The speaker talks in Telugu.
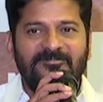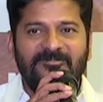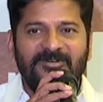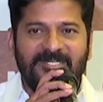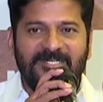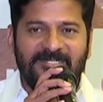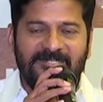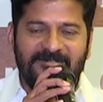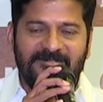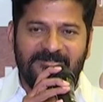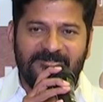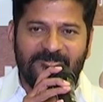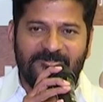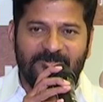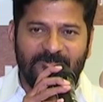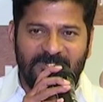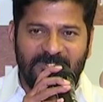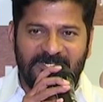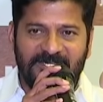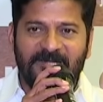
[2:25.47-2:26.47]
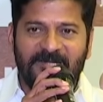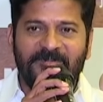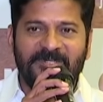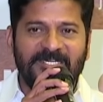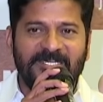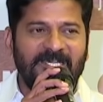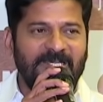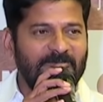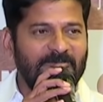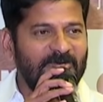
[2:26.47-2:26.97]
వారికి
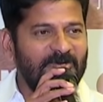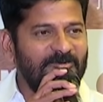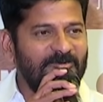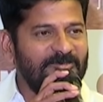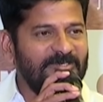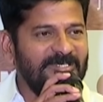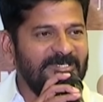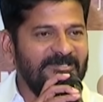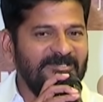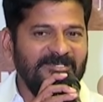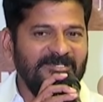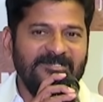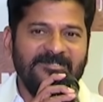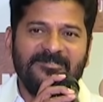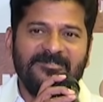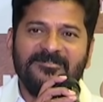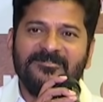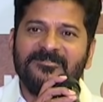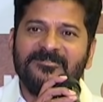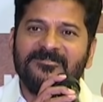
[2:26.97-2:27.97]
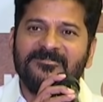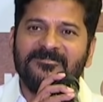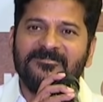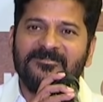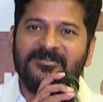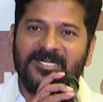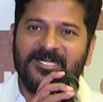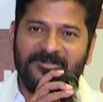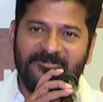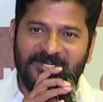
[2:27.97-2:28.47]
సుదీర్ఘమైన అనుభవం ఉన్నది
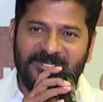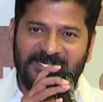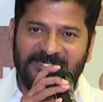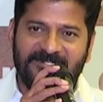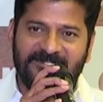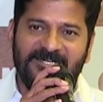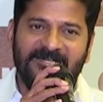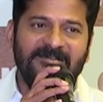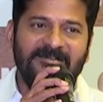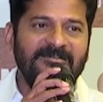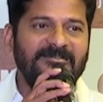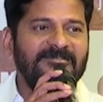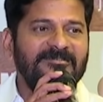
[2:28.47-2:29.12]
అడ్వకేట్గా